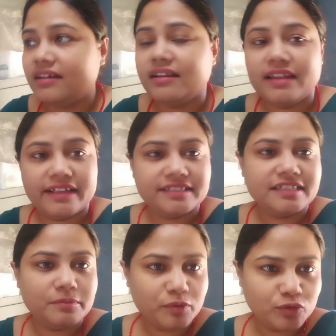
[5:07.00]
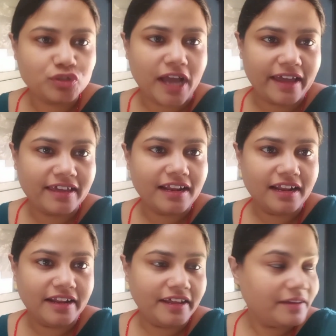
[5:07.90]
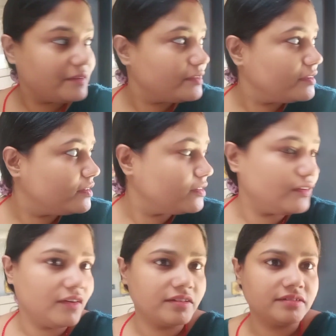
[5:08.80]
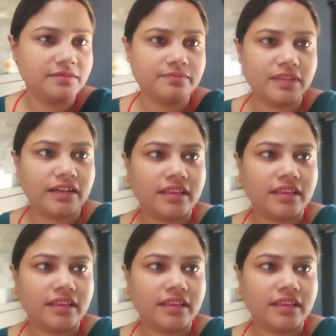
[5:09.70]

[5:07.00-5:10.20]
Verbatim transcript: नेक्स्ट सी पीयूष आएंगे लेने और देखने